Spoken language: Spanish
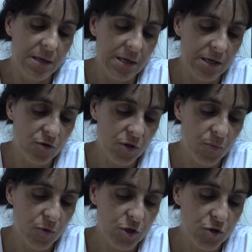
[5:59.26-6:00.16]
Y entonces
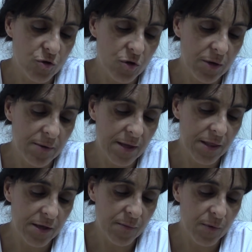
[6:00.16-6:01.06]
pues eso es lo que voy a
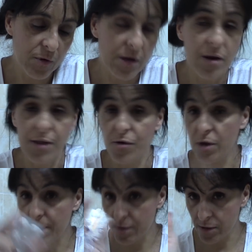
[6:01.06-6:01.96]
hacer. Pero claro, hacer
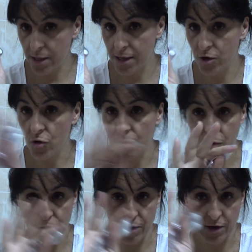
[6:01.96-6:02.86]
una manualidad yo es montar el